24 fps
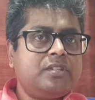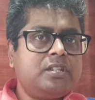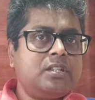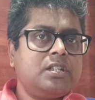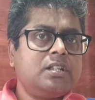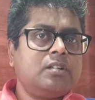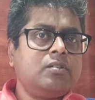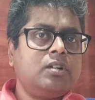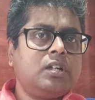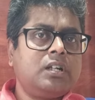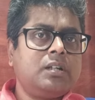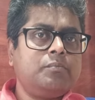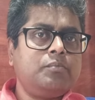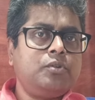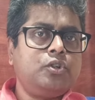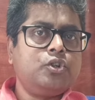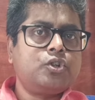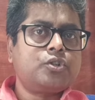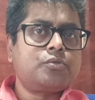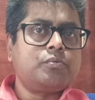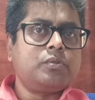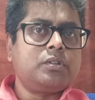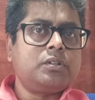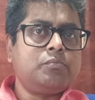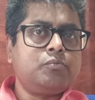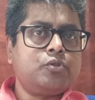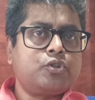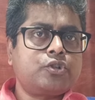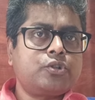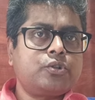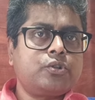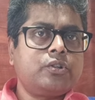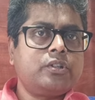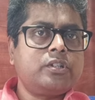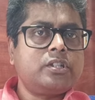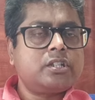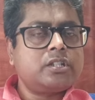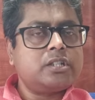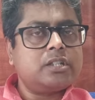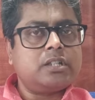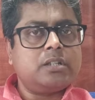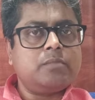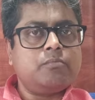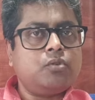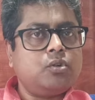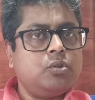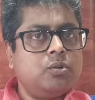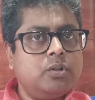যে ঘরে বৃহস্পতি বসে রয়েছে
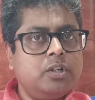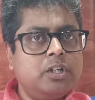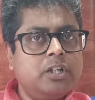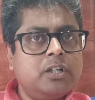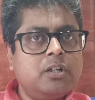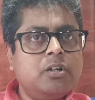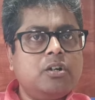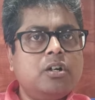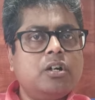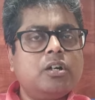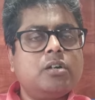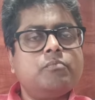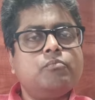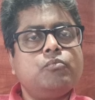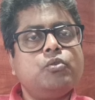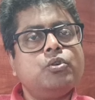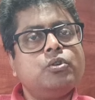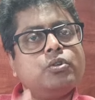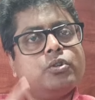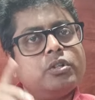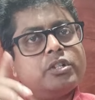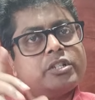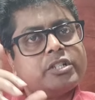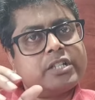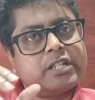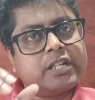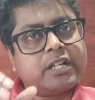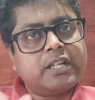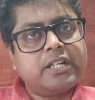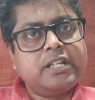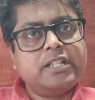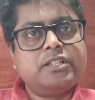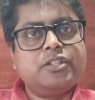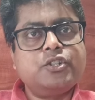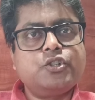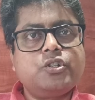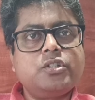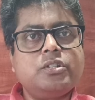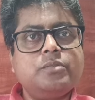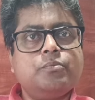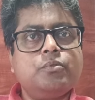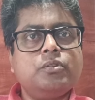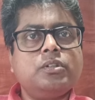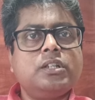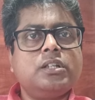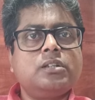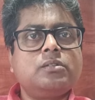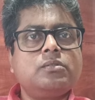সেটি মঙ্গলের ঘর মঙ্গল সেখানেই দৃষ্টি
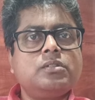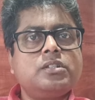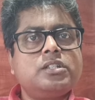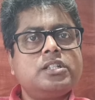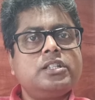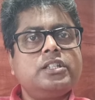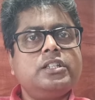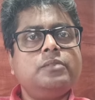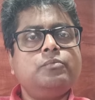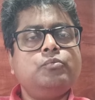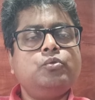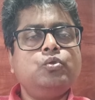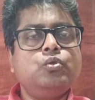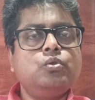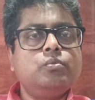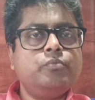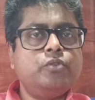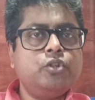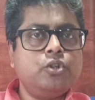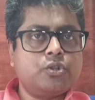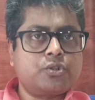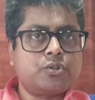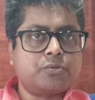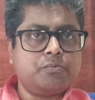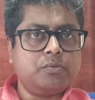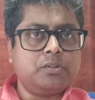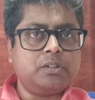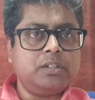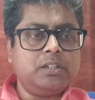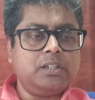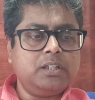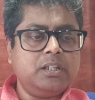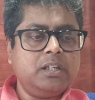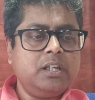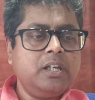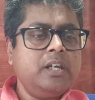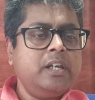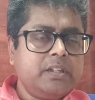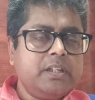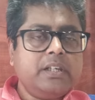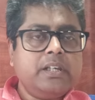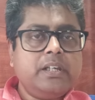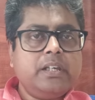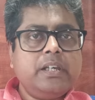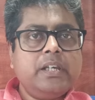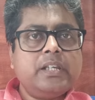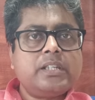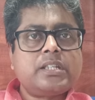প্রদান করছে দেবগুরু বৃহস্পতিকে
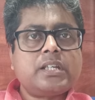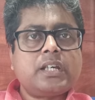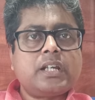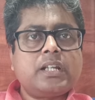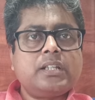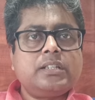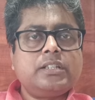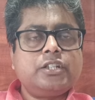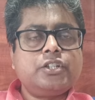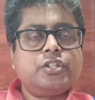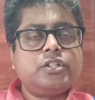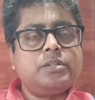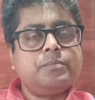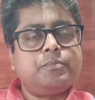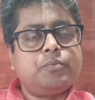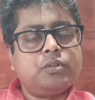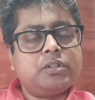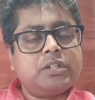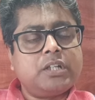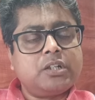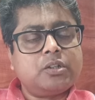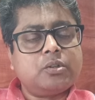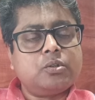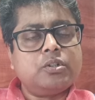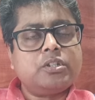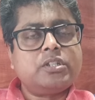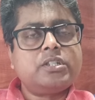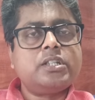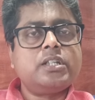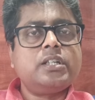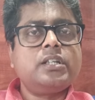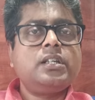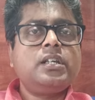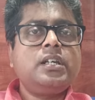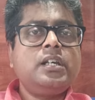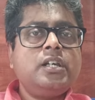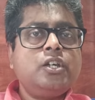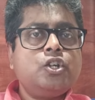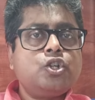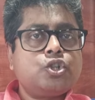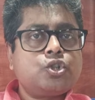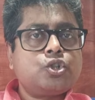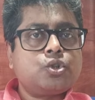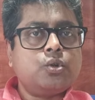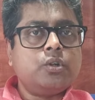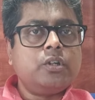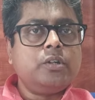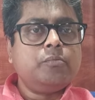এছাড়া দৃষ্টি প্রদান করছে
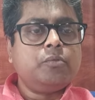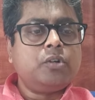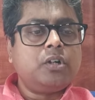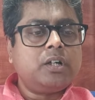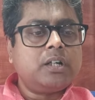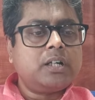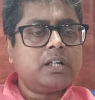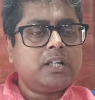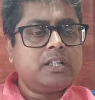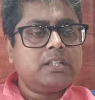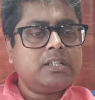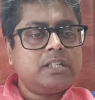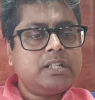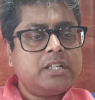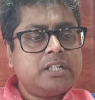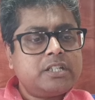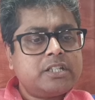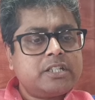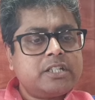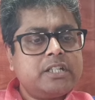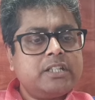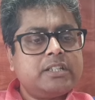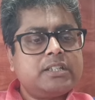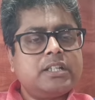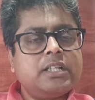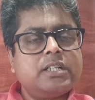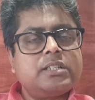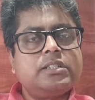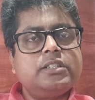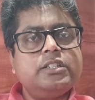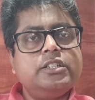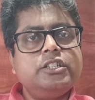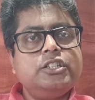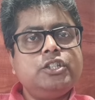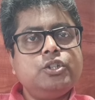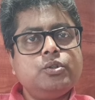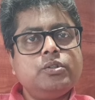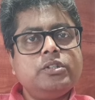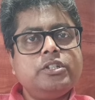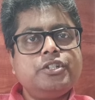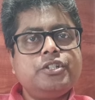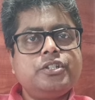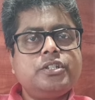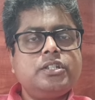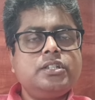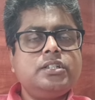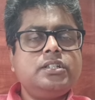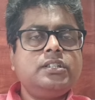শনি মহারাজ সে তার তৃতীয়
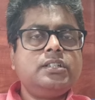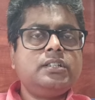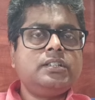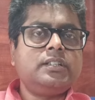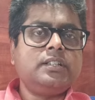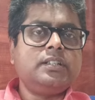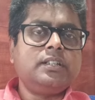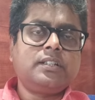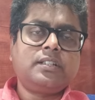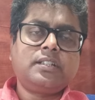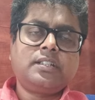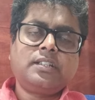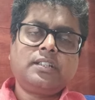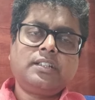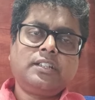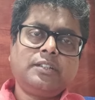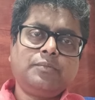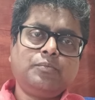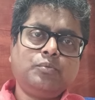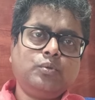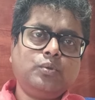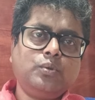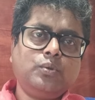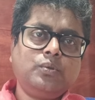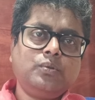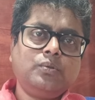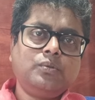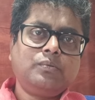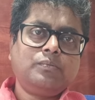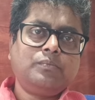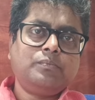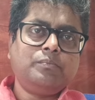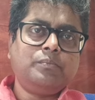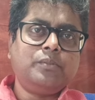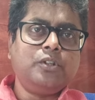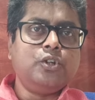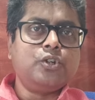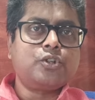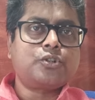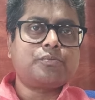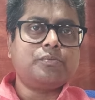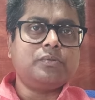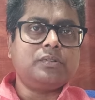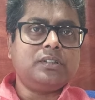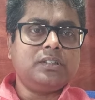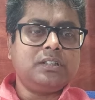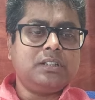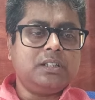দৃষ্টি দিয়ে দেখছে দেবগুরু
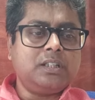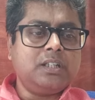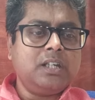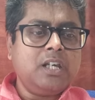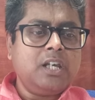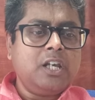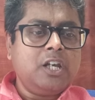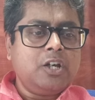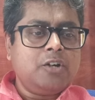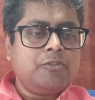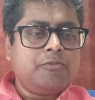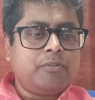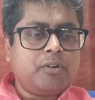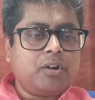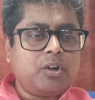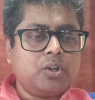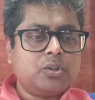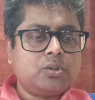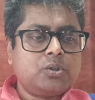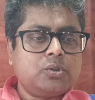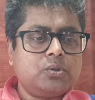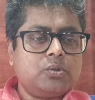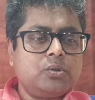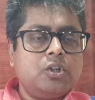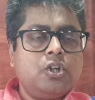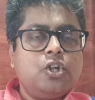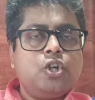বৃহস্পতিকে ফলত